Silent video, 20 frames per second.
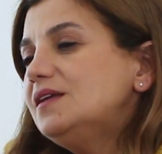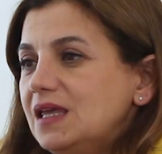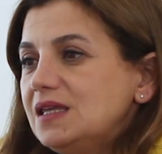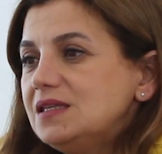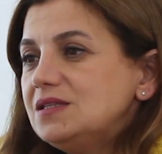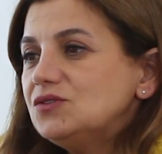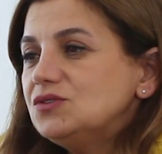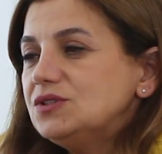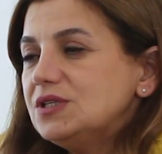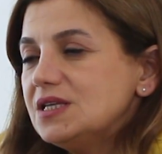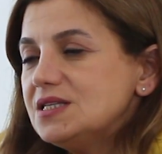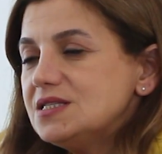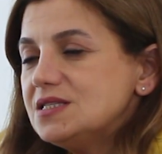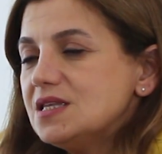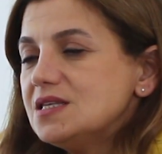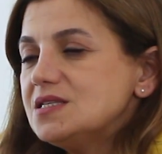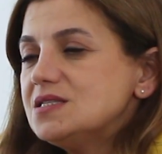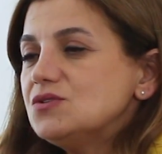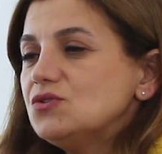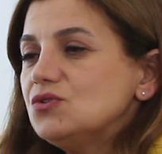
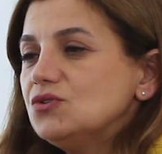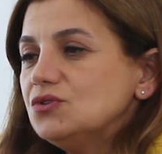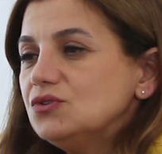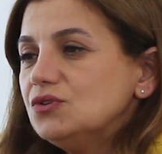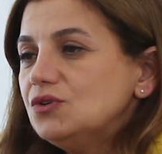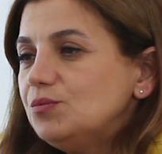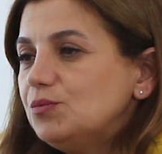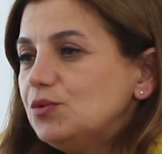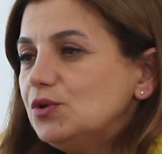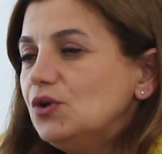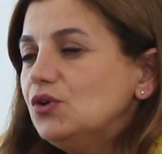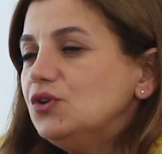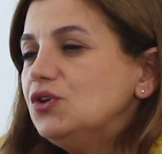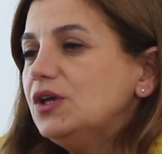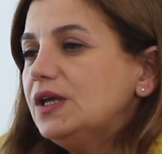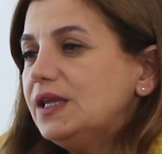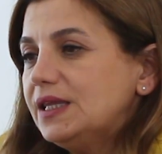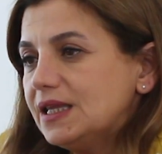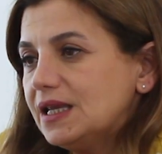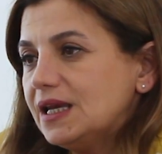dehidrotestosteronu
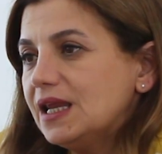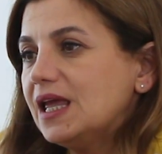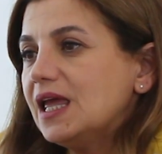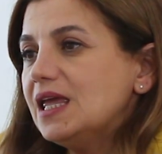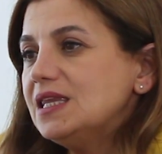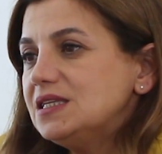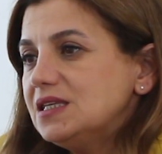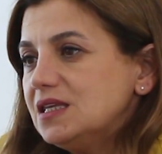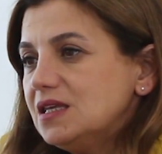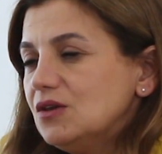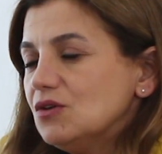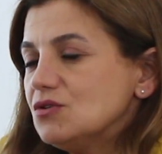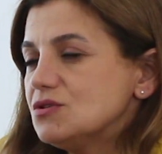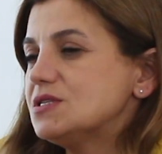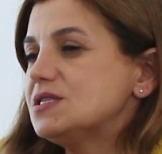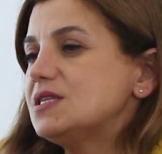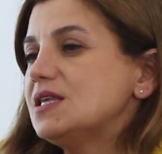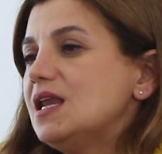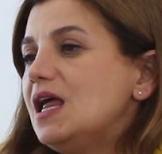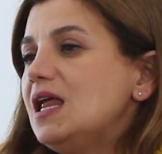bloke ederek etki
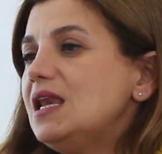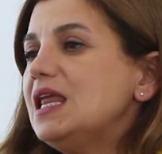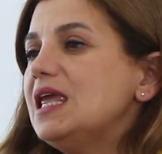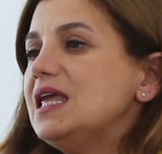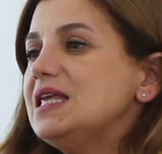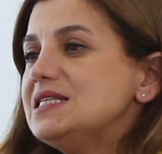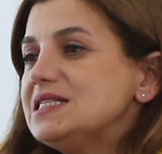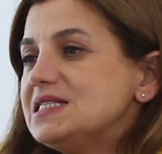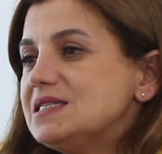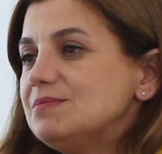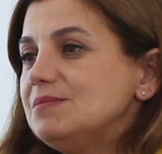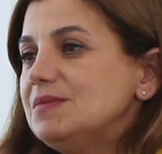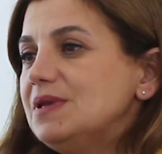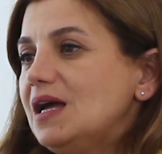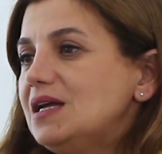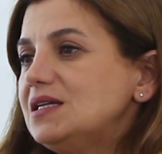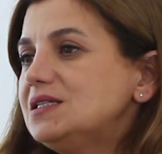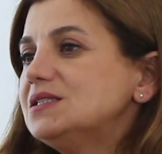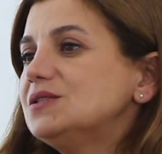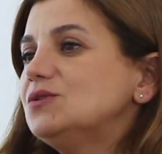gösteren
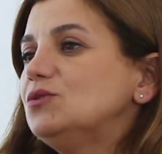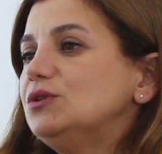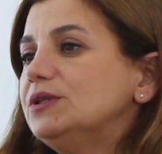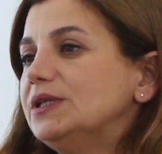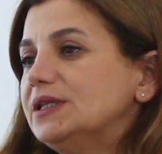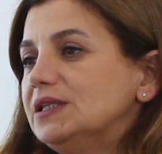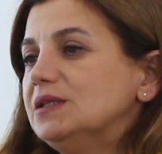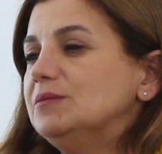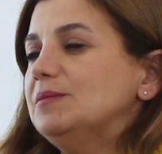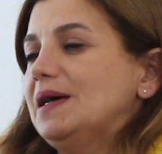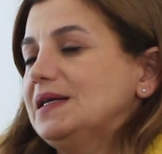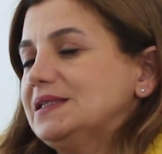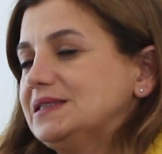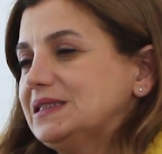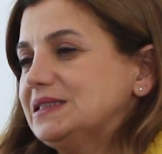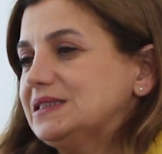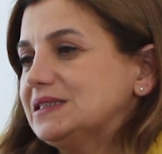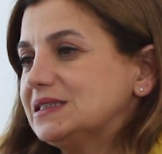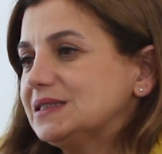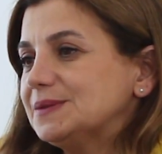enzimler
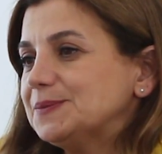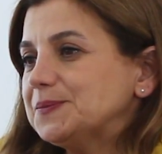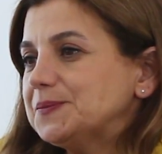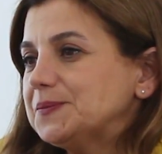kullanılmaktadır.